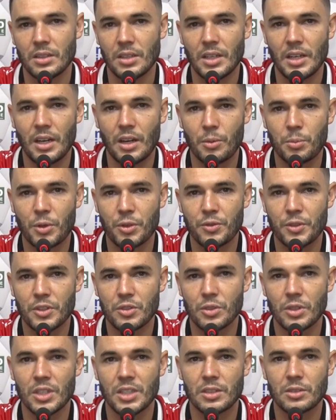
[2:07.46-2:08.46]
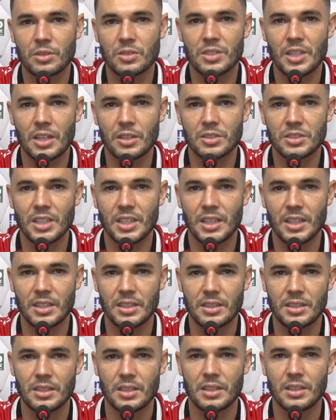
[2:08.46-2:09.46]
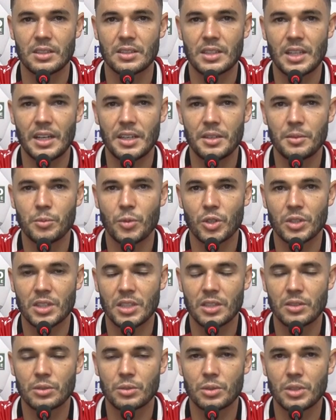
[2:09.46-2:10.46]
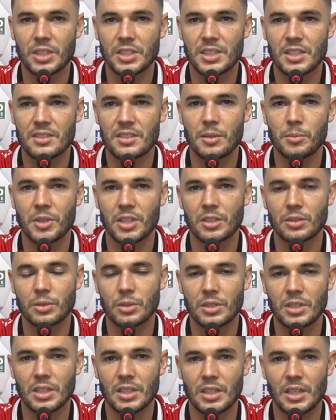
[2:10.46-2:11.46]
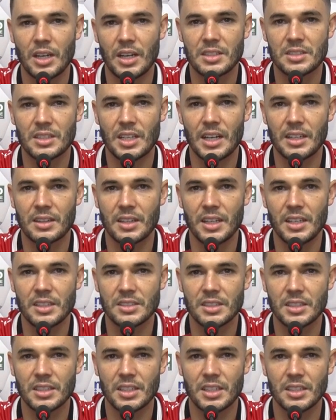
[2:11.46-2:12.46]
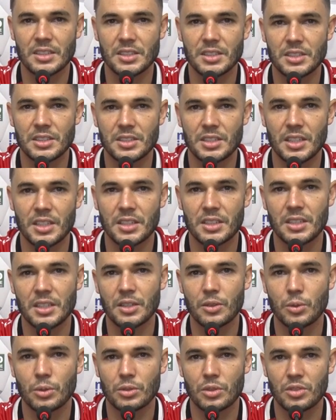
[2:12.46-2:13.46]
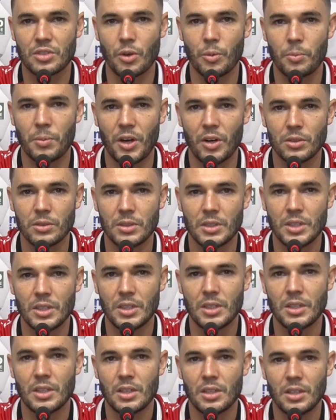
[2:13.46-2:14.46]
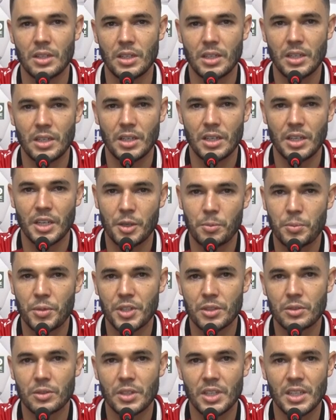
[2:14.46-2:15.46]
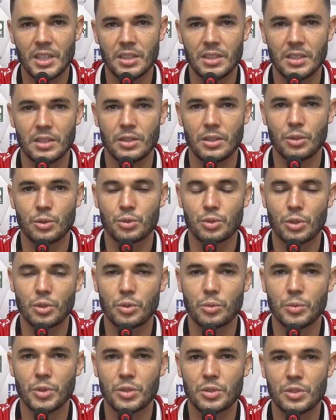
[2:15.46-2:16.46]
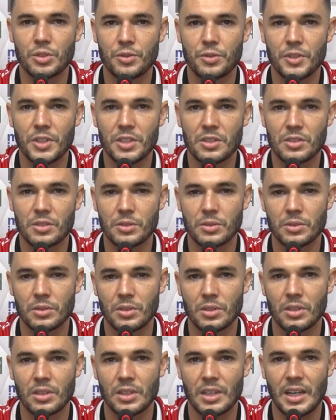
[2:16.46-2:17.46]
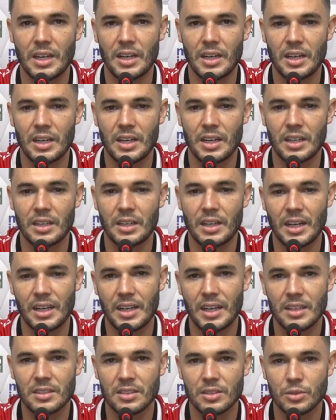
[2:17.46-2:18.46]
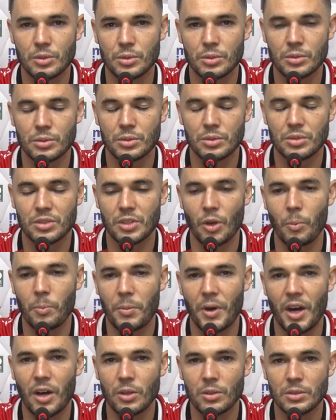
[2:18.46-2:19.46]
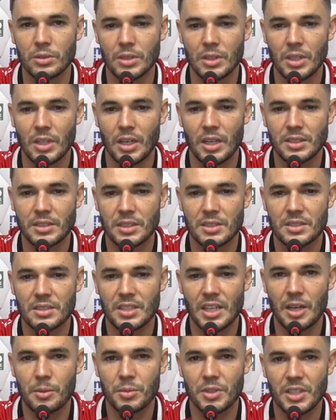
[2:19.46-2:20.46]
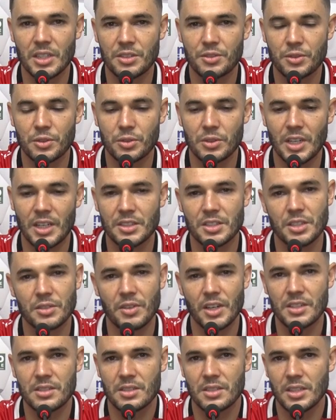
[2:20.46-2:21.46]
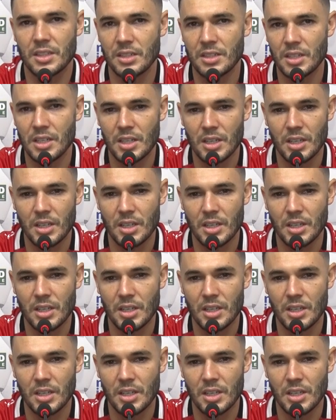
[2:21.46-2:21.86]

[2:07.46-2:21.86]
Ah, o professor Leandro Zago já está aí montando durante a semana toda a estratégia né, que a gente tem que ter contra o São Paulo. É, repito, né, é um jogo muito difícil na, na casa do, do São Paulo. A gente sabe da dificuldade que vai ser.